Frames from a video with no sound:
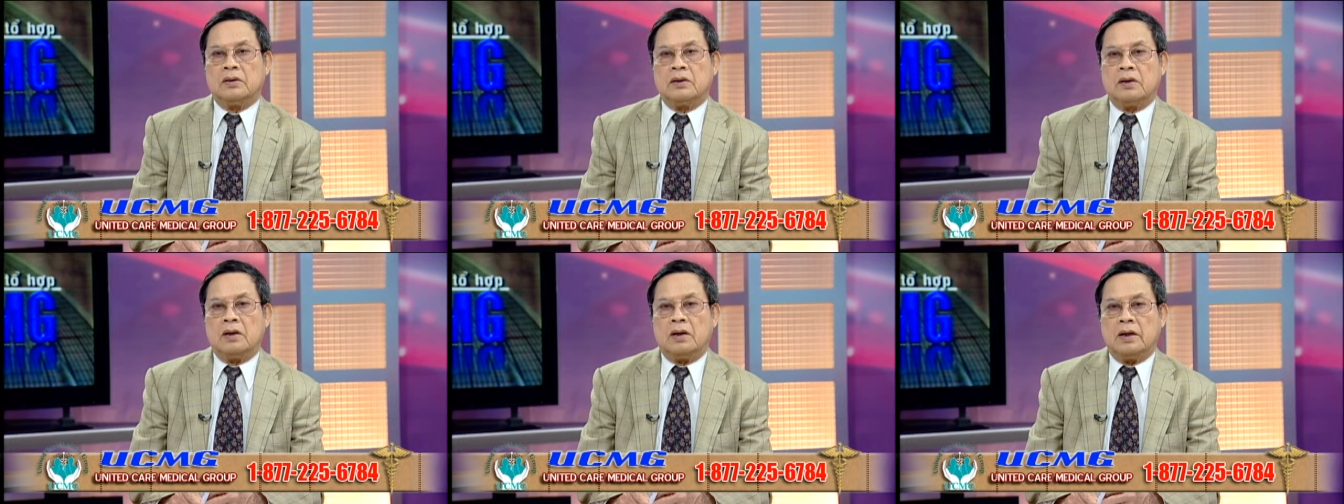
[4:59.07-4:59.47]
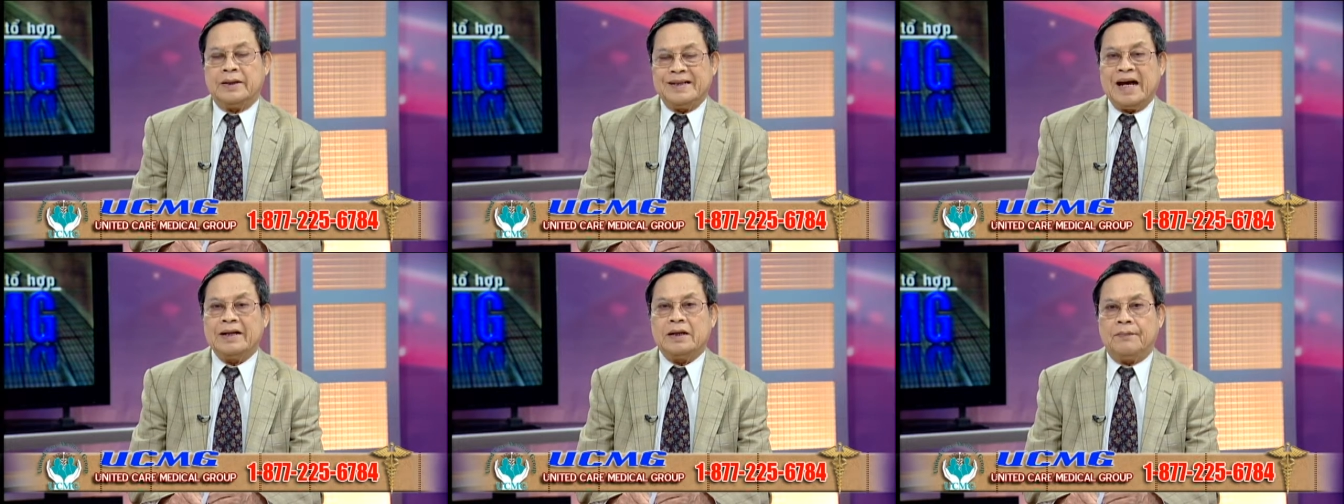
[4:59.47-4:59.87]
đã, đã
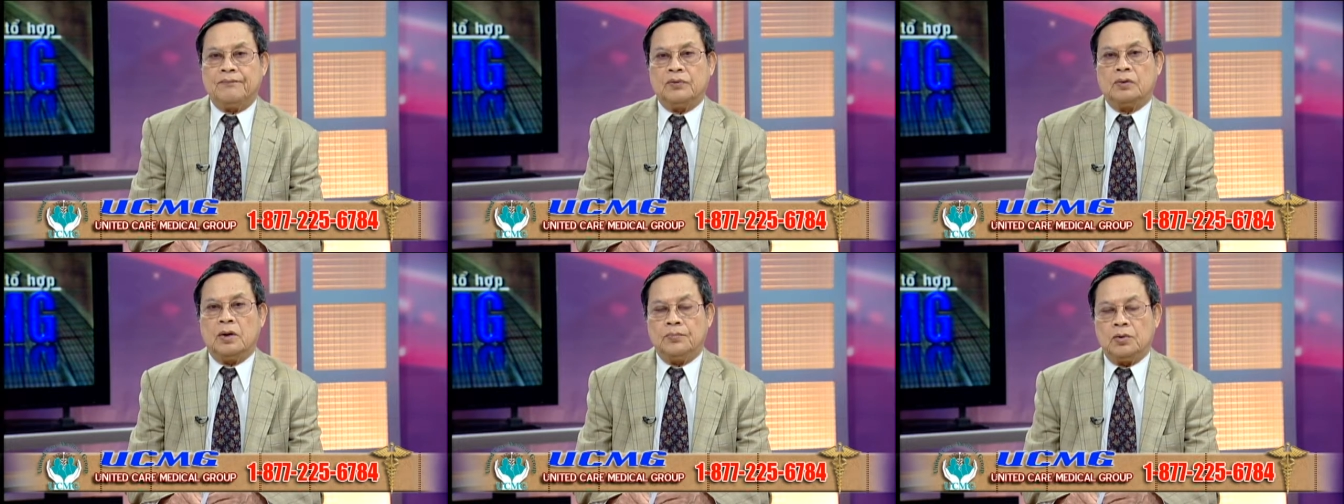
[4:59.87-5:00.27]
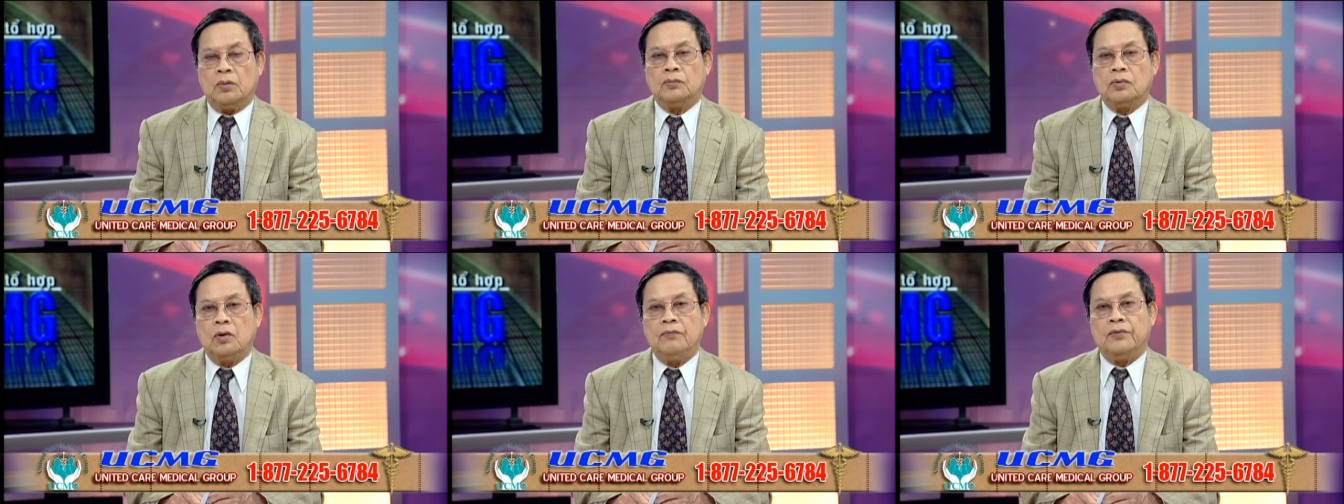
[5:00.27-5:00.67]
gia nhập vào hợp
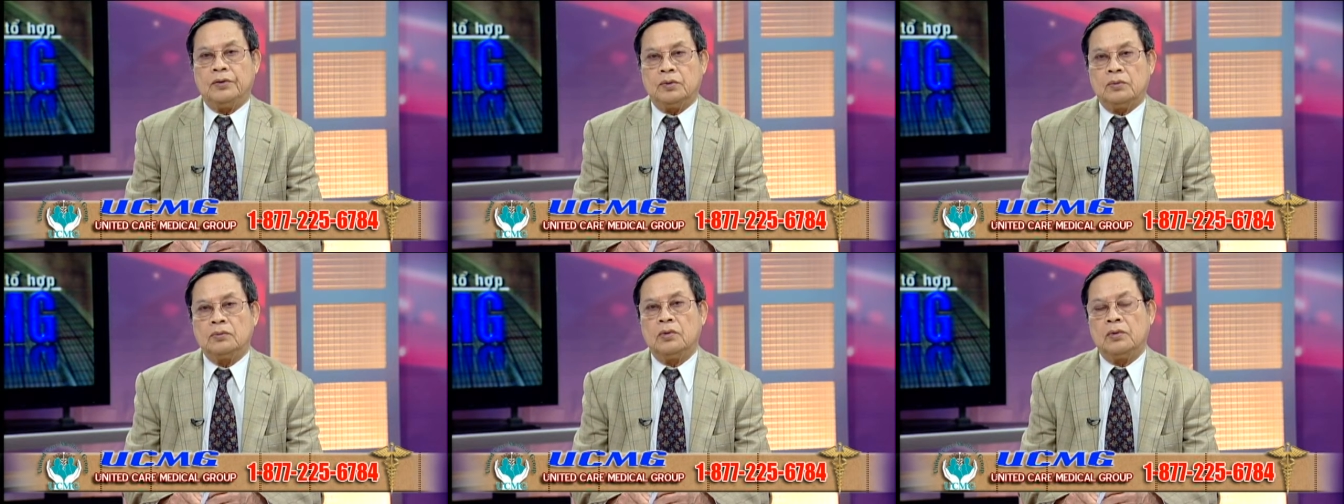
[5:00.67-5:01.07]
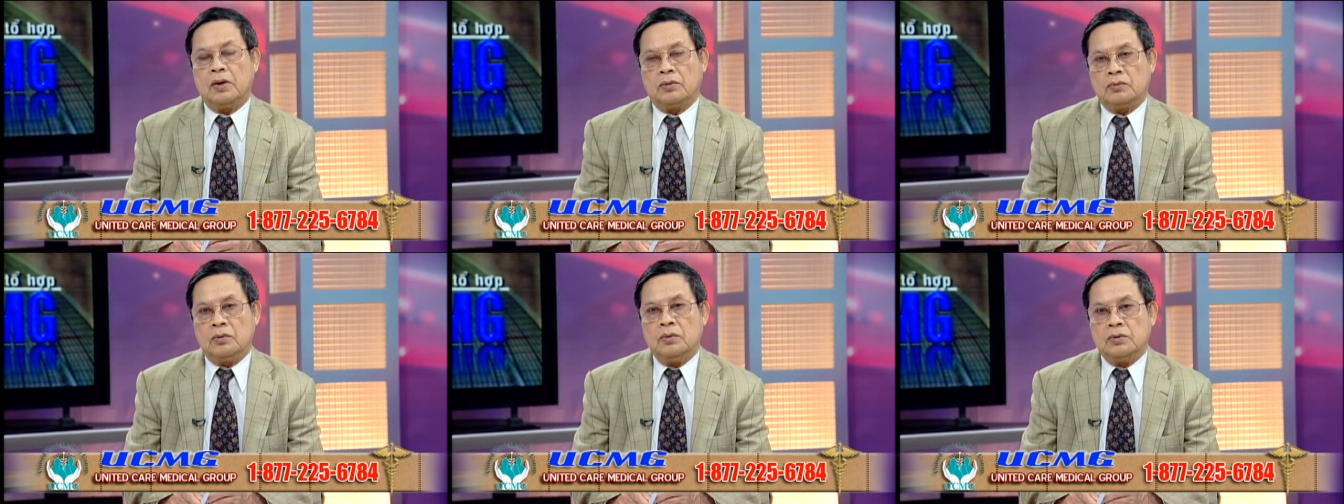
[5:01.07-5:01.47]
chúng tôi và chúng tôi đã
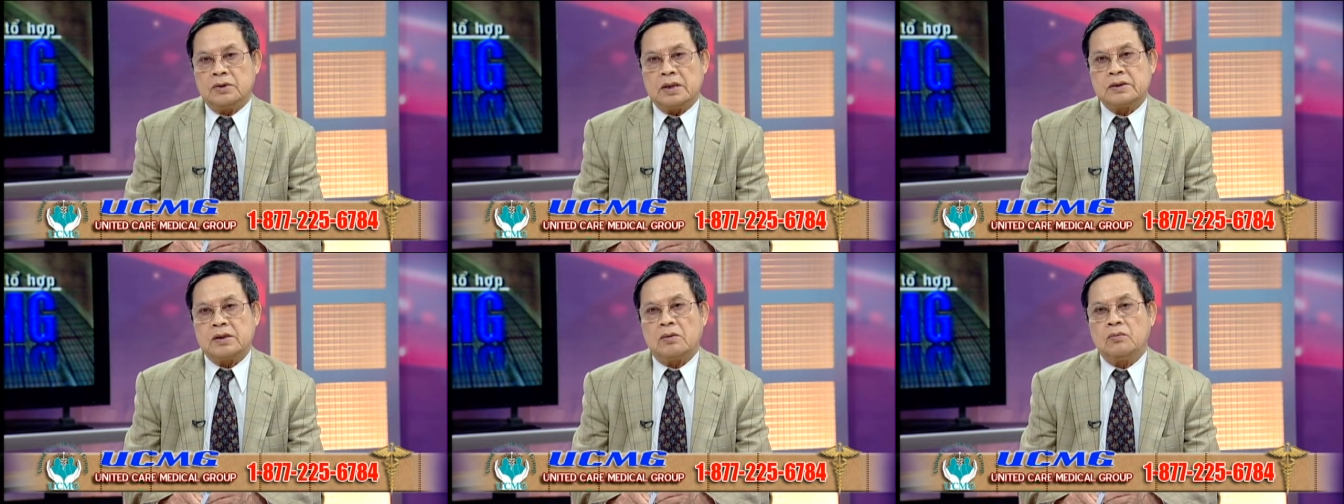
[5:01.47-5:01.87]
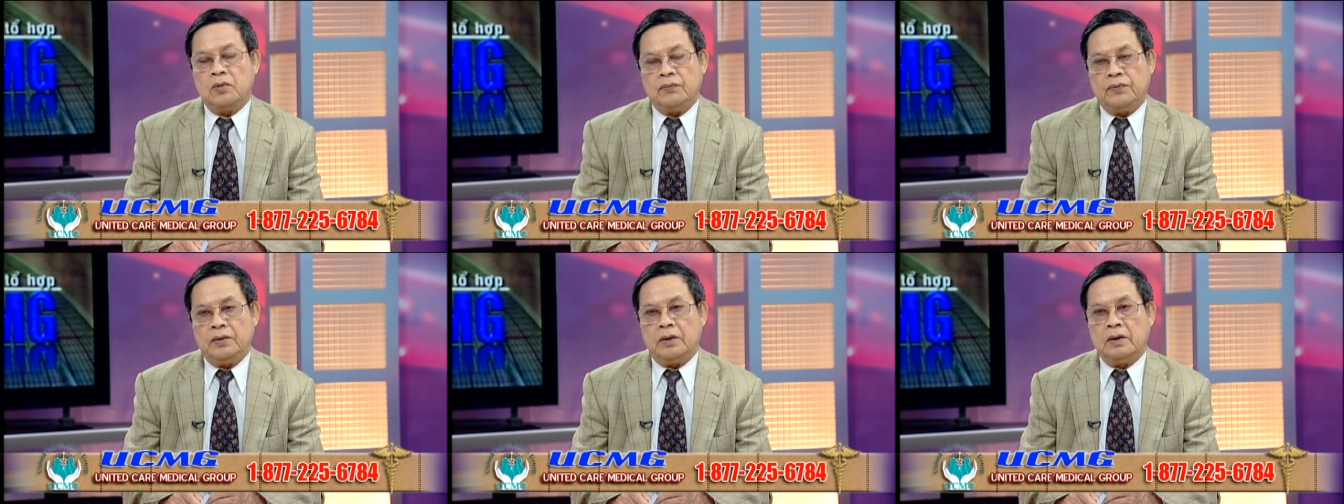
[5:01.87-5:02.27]
sẵn sóc quý
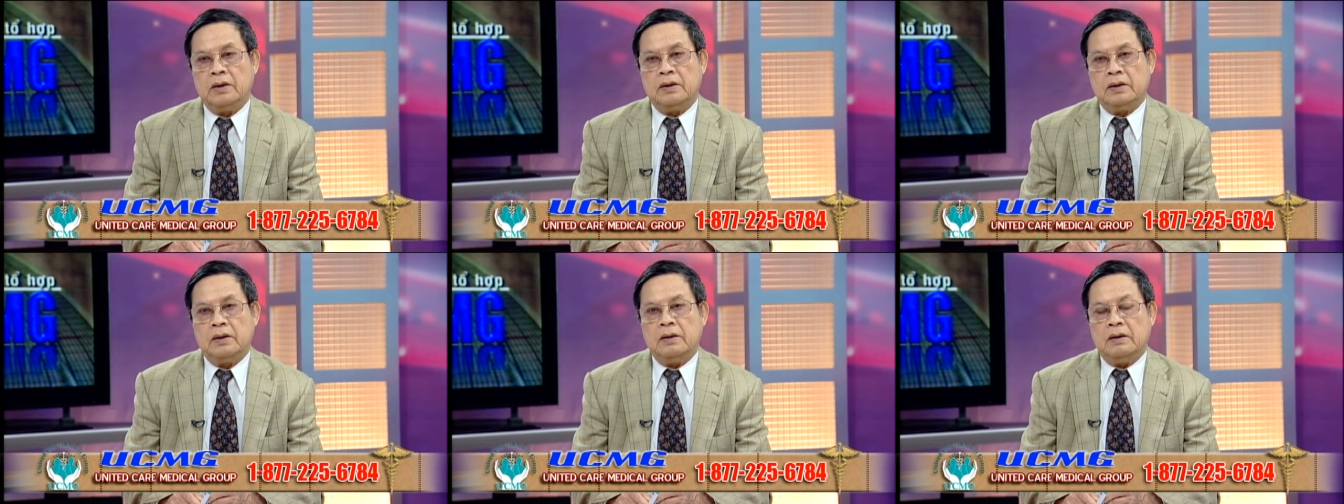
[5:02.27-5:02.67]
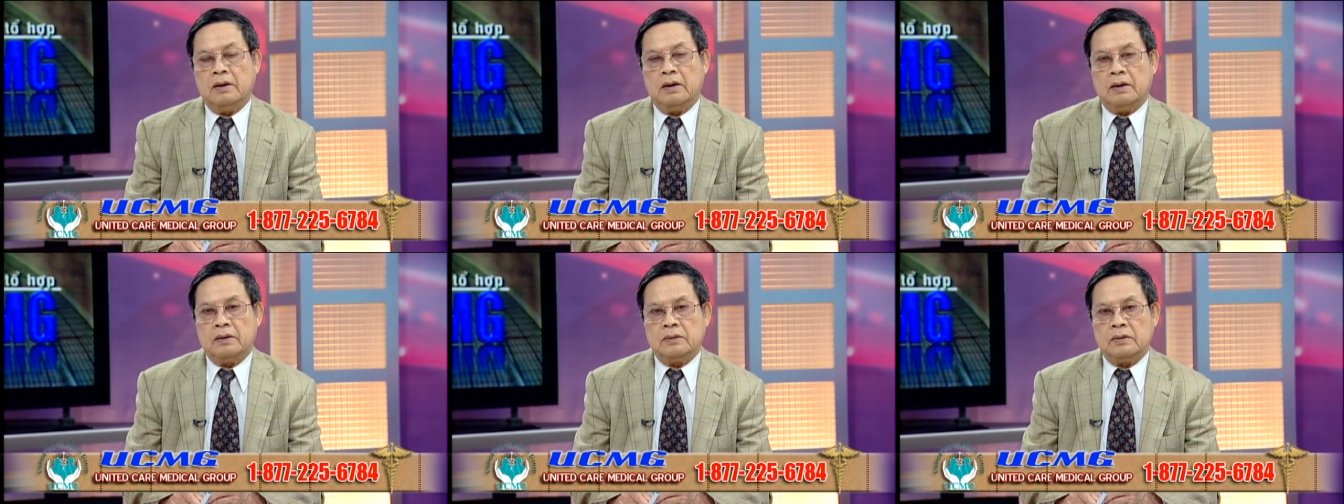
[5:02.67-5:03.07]
vị à,
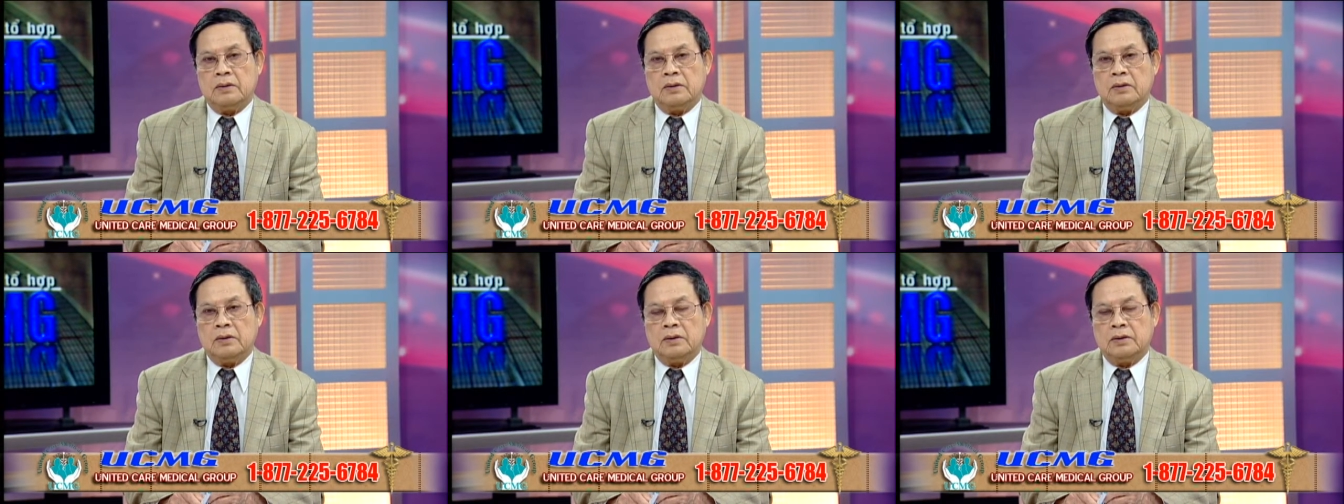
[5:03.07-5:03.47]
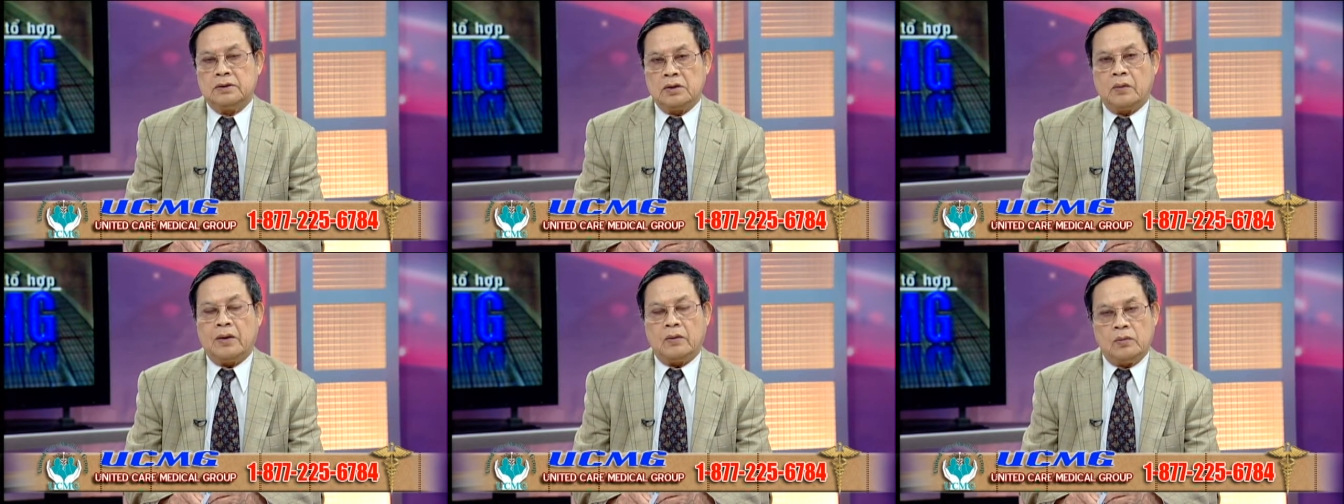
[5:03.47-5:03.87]

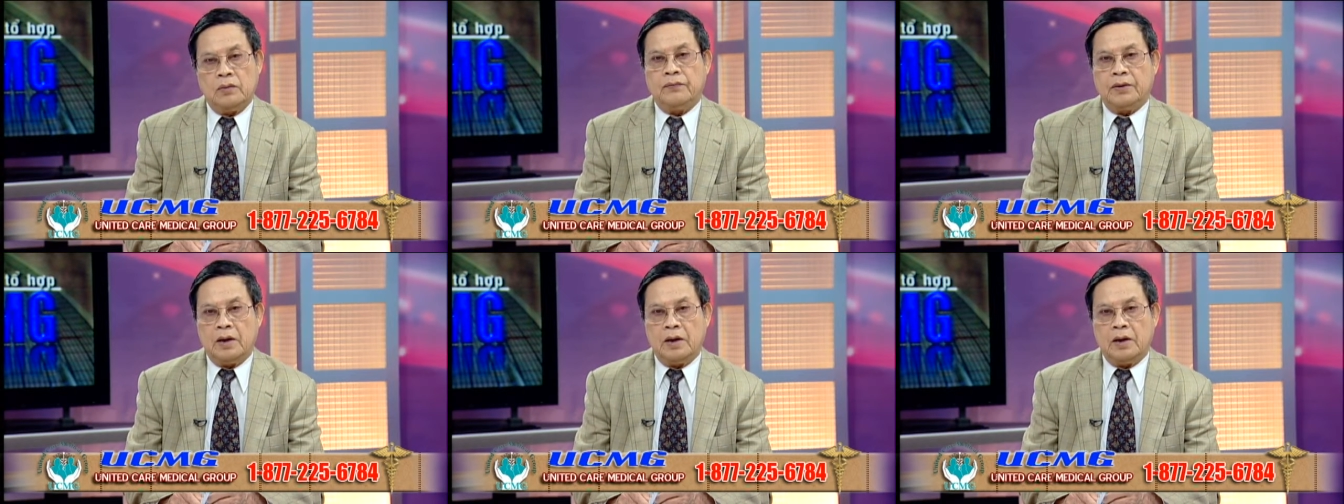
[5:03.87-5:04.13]
sức khỏe quý vị